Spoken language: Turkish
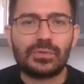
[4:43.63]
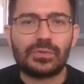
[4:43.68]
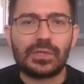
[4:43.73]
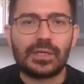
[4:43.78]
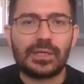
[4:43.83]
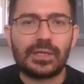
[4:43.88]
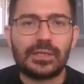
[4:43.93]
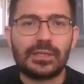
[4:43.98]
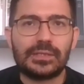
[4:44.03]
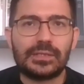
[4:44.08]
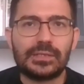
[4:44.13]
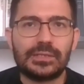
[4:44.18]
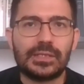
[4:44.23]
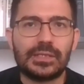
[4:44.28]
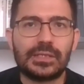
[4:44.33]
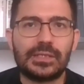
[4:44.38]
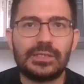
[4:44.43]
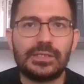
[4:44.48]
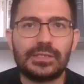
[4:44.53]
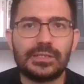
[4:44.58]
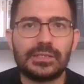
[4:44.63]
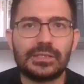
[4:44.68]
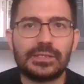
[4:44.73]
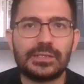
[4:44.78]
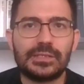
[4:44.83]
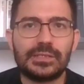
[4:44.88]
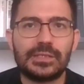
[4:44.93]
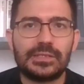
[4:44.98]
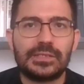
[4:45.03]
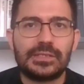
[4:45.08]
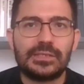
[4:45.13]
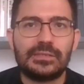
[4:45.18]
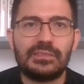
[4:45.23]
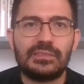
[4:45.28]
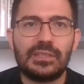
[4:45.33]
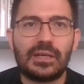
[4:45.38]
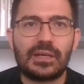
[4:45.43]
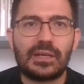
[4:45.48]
olarak tırnak içerisinde sivil,